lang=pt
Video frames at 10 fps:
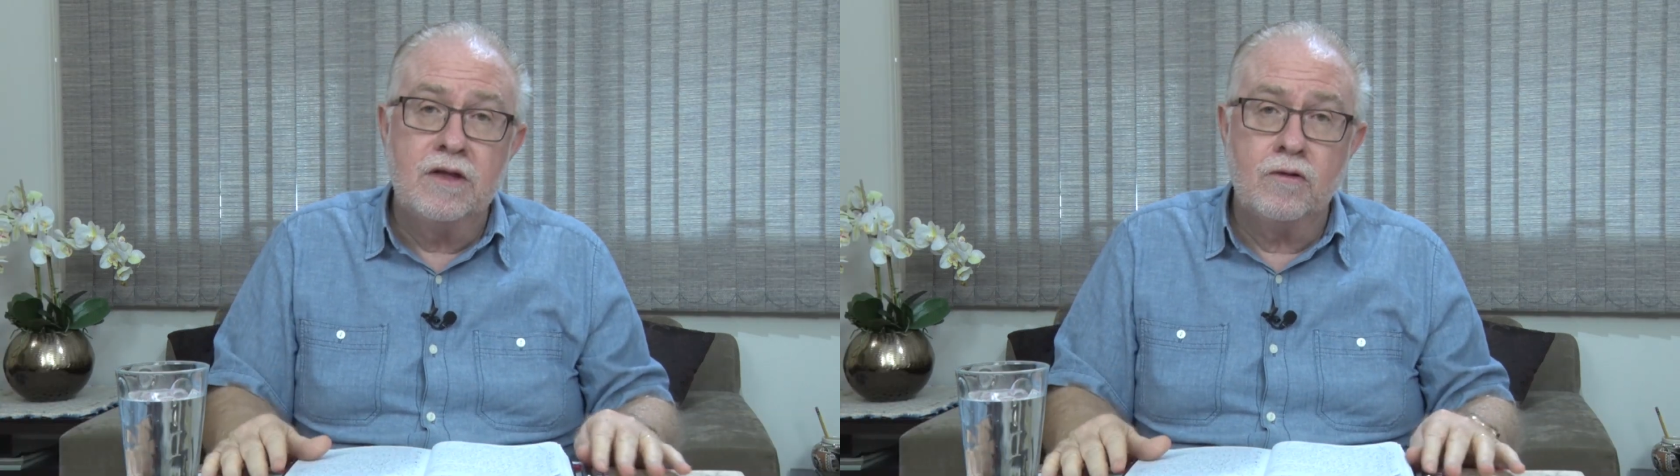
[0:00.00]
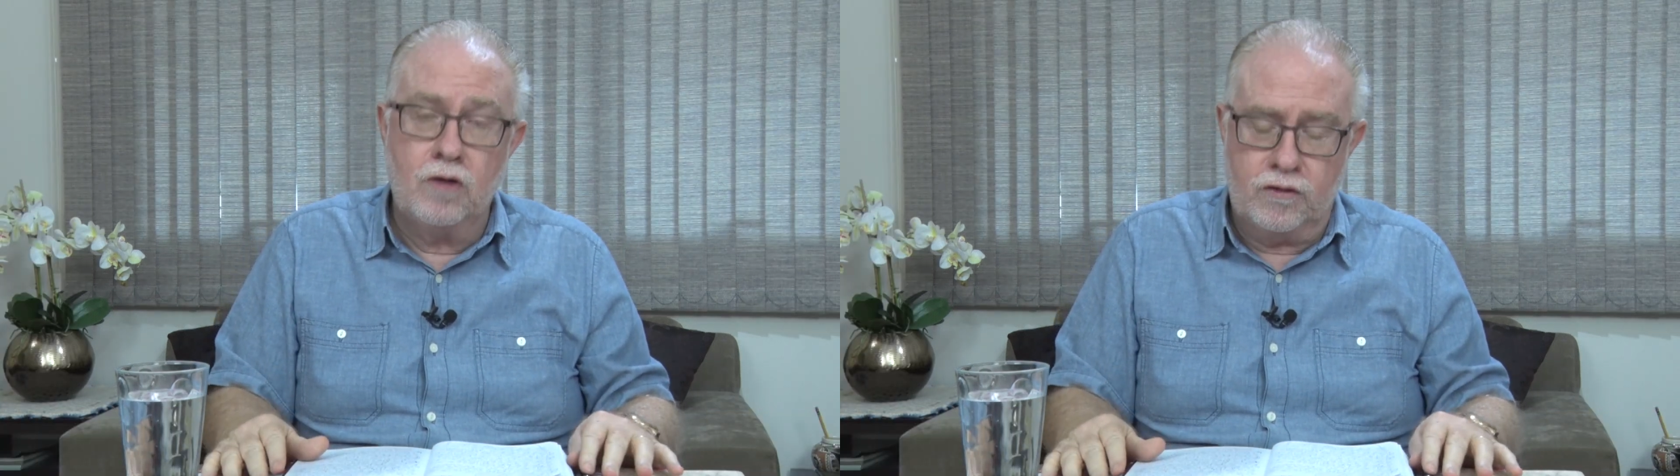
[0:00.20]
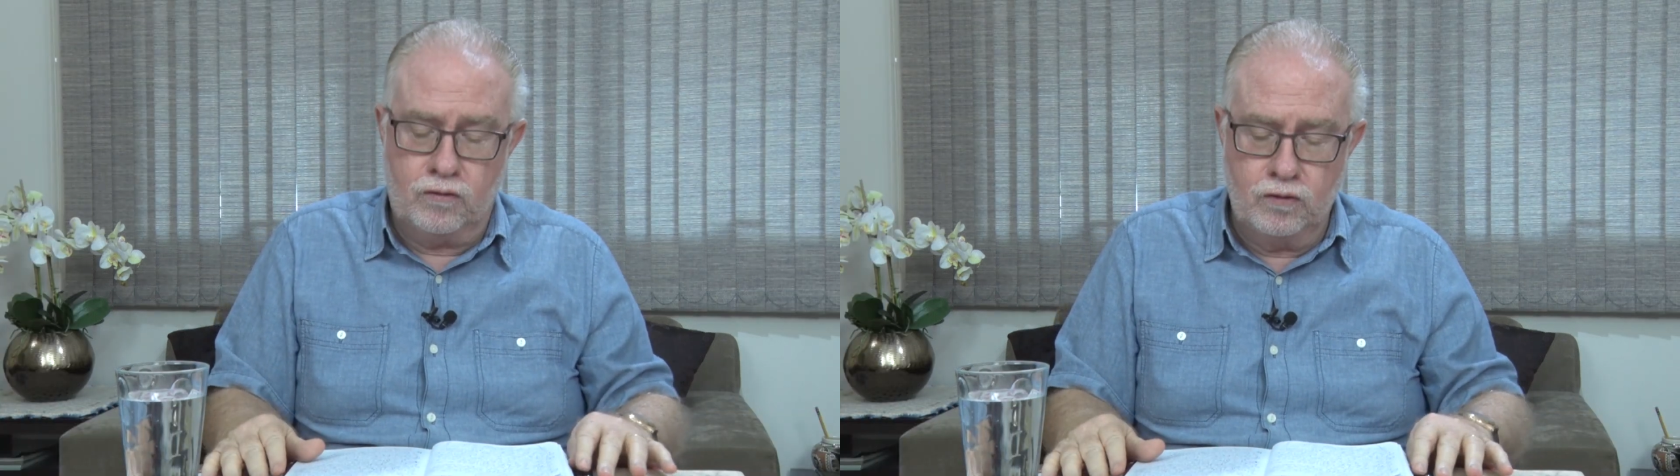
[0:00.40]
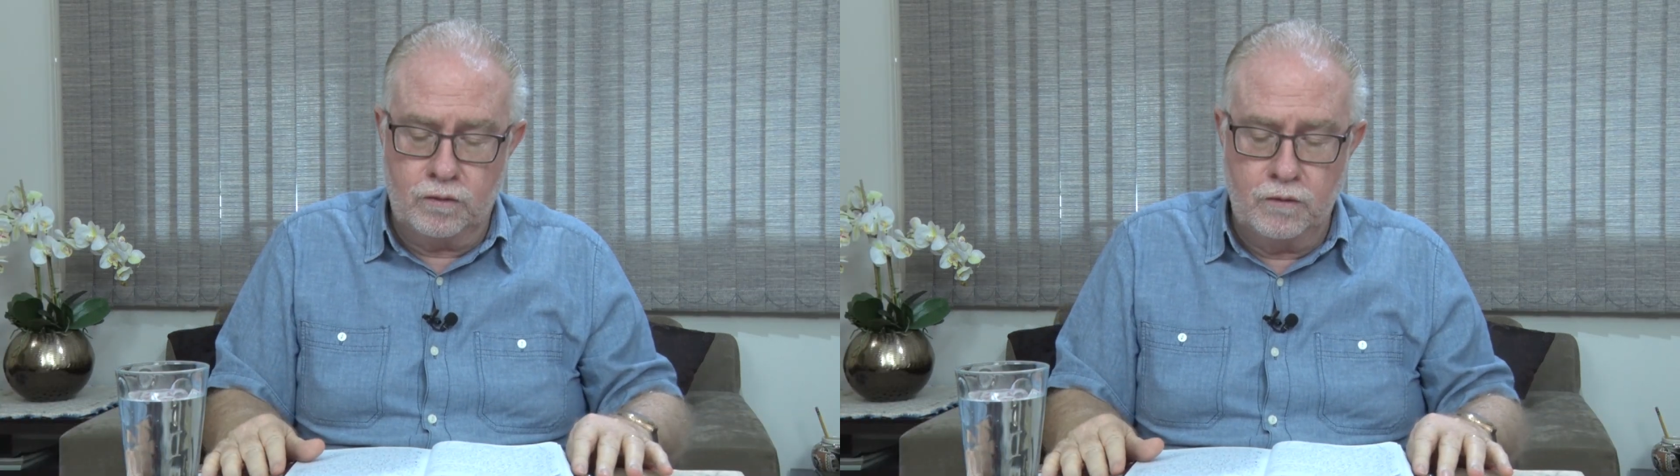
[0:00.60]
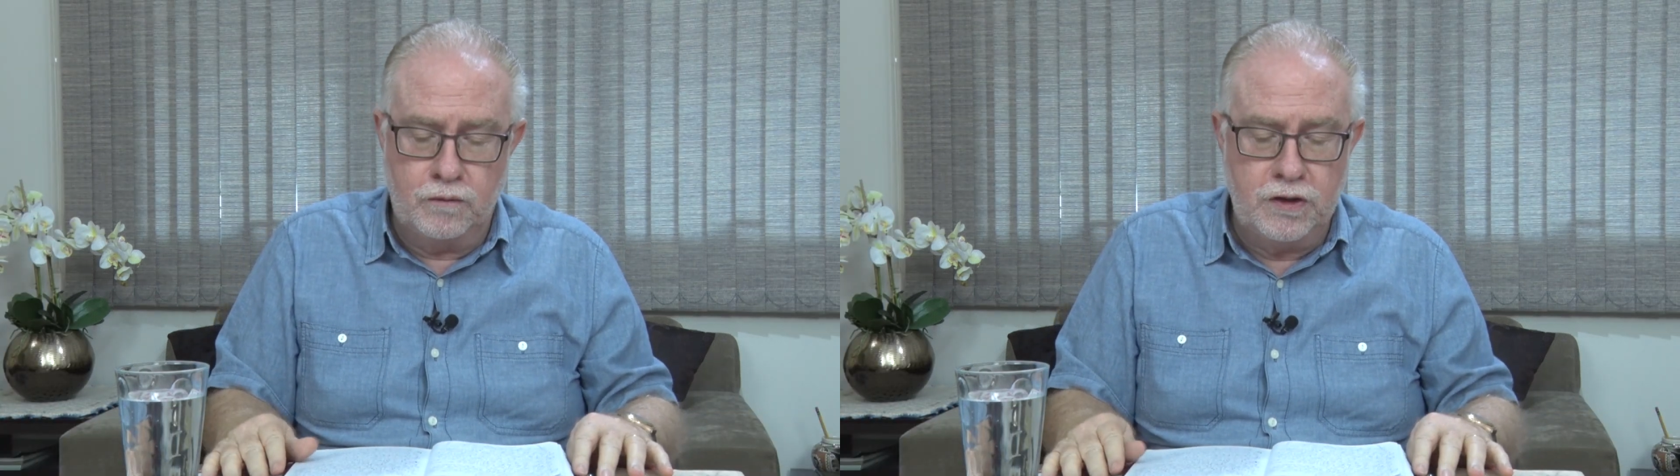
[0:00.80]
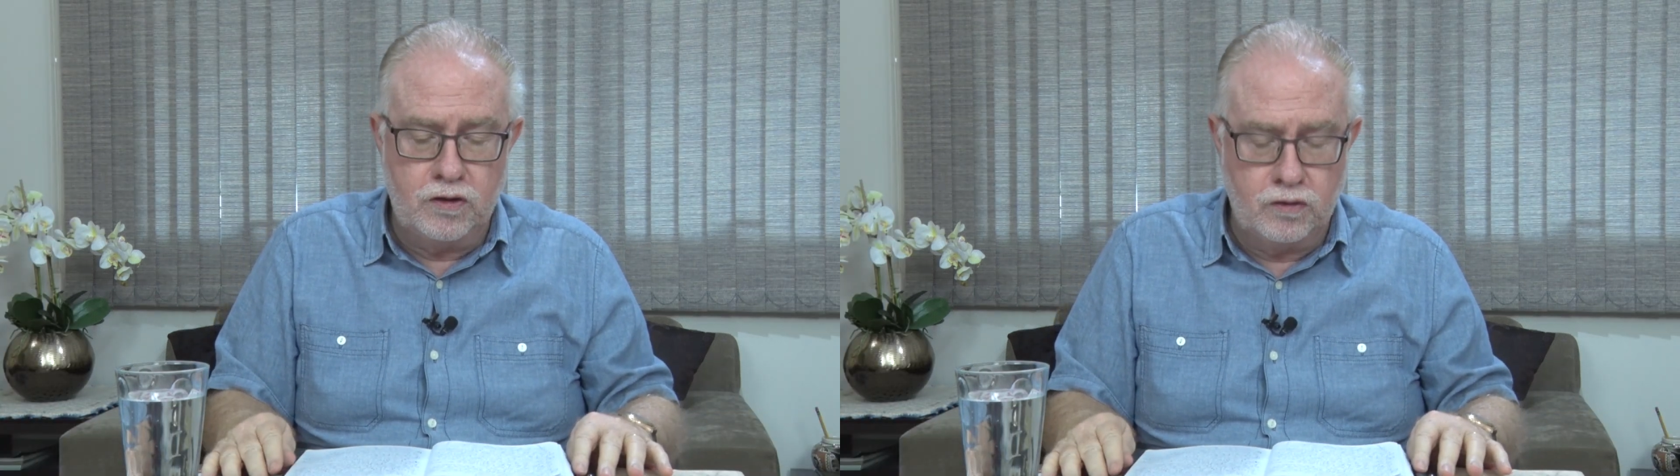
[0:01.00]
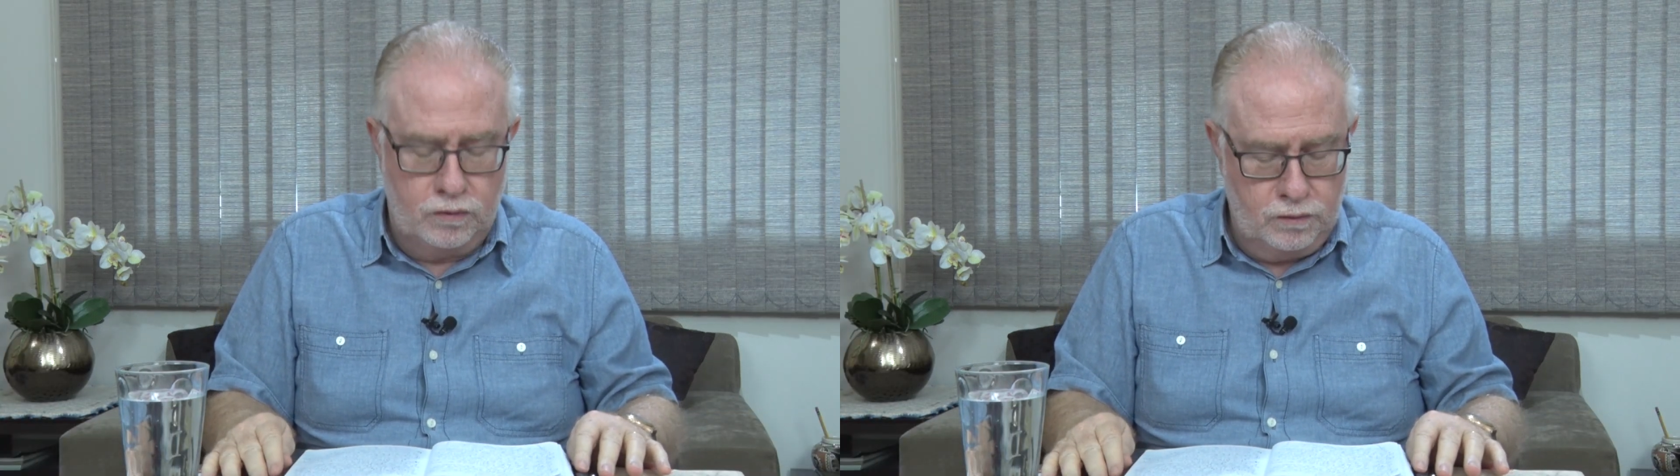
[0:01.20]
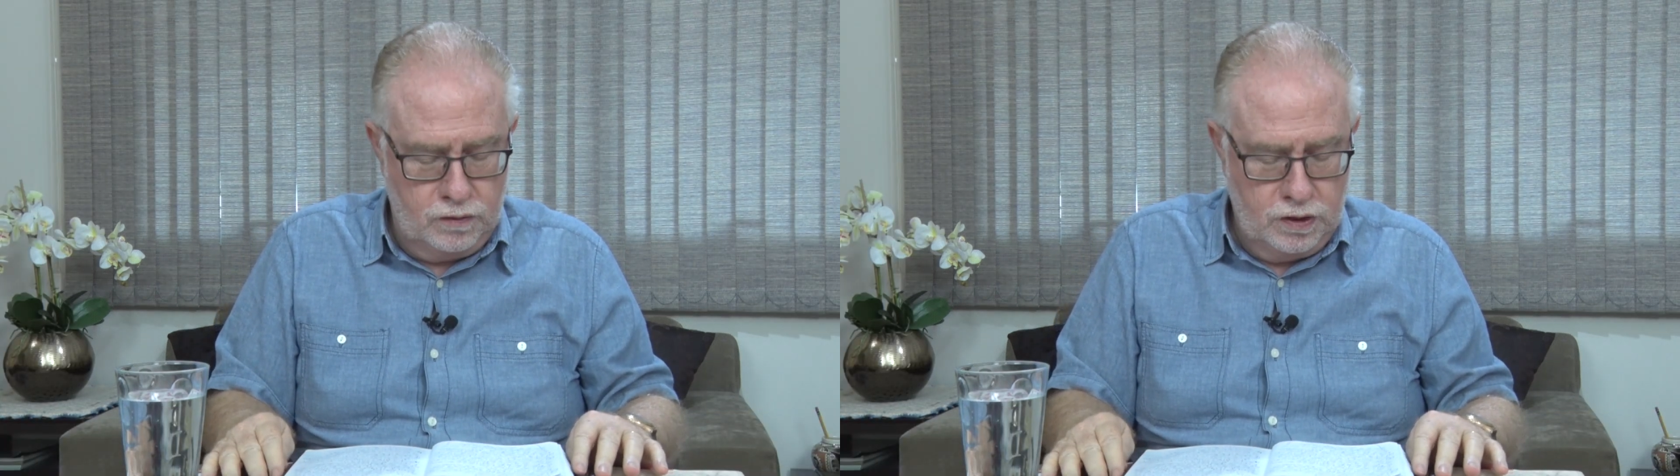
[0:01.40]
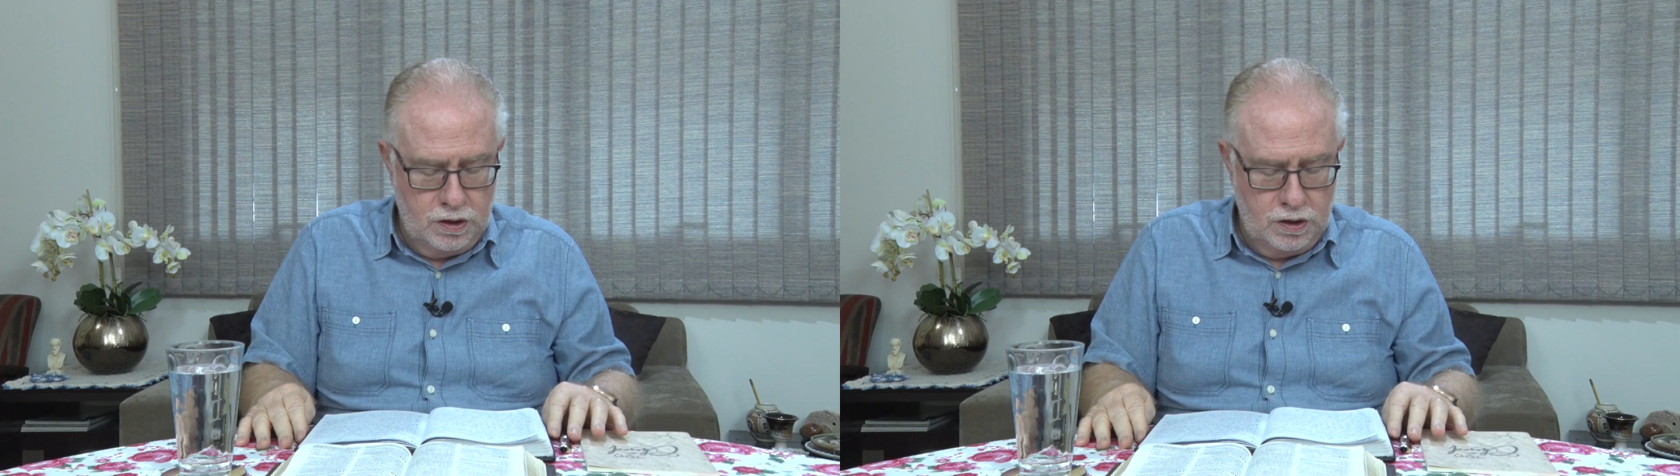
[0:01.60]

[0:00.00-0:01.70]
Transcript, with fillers: do nosso último vídeo,